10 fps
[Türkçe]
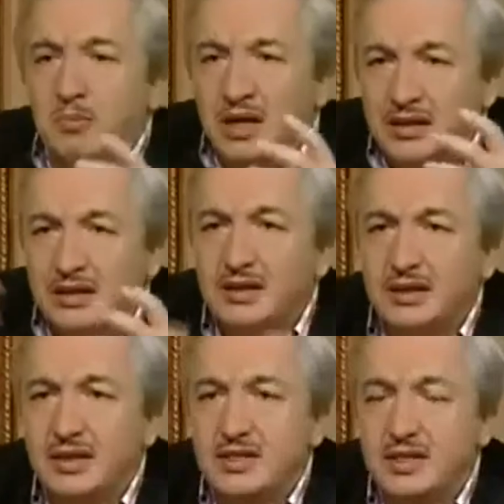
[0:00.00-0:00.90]

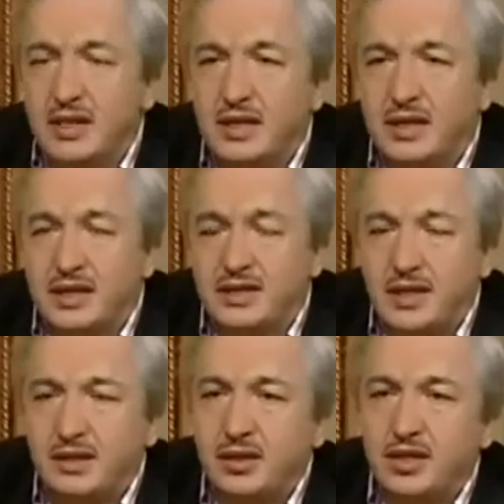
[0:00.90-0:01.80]
mantığı insana
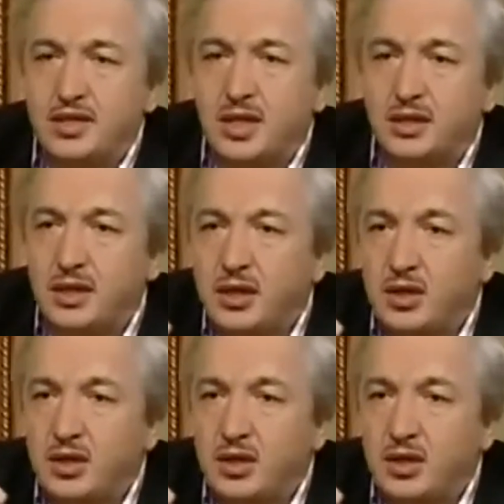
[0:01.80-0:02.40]
kazandıracak